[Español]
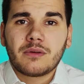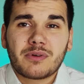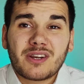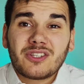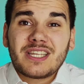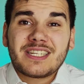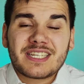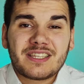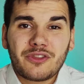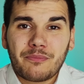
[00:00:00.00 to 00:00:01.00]
porque no tiene
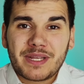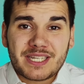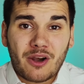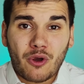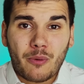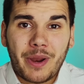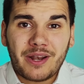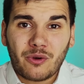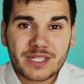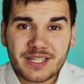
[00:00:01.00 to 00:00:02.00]
sentido pensarlo como
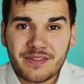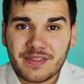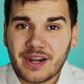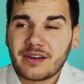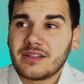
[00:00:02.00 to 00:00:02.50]
algo estándar.